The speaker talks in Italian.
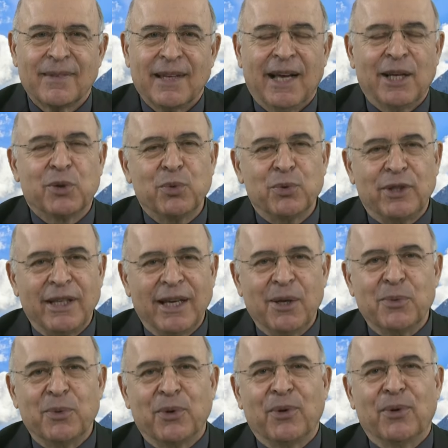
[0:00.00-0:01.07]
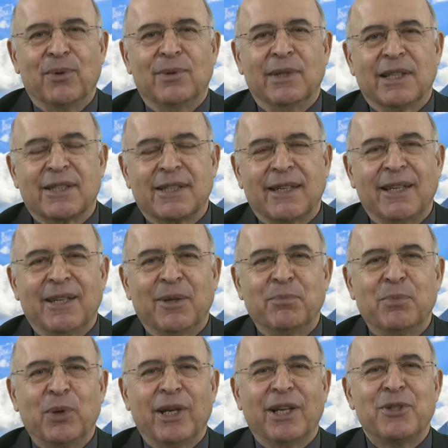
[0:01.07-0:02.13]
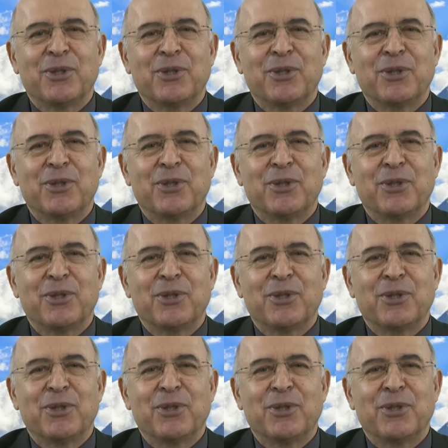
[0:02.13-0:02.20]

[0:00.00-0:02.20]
A tutti auguro una serena e buona